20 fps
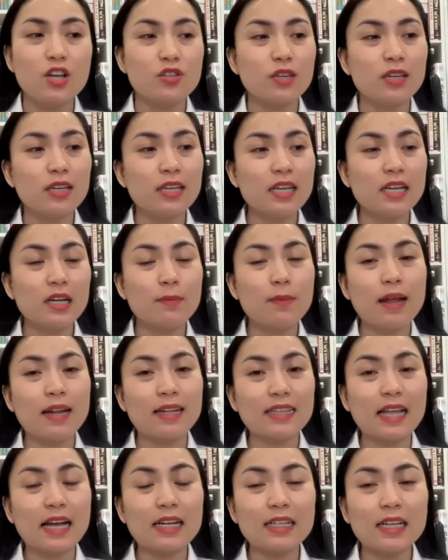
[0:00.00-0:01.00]
cho nên khi các
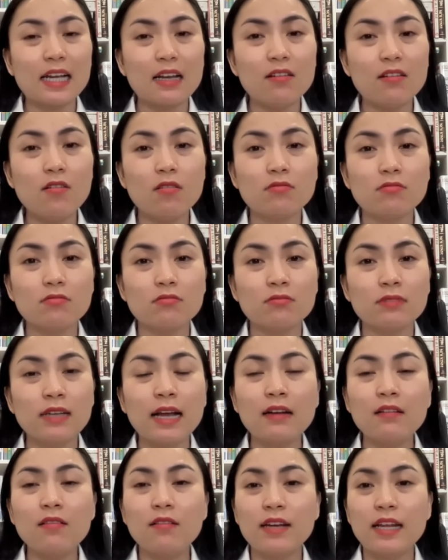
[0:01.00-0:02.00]
bạn tăng cái lượng
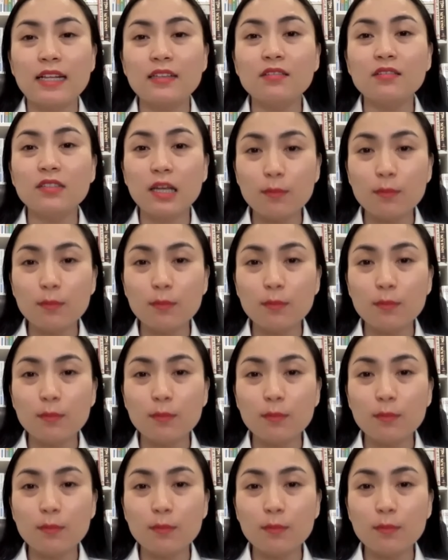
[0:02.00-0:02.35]
năng lượng đến từ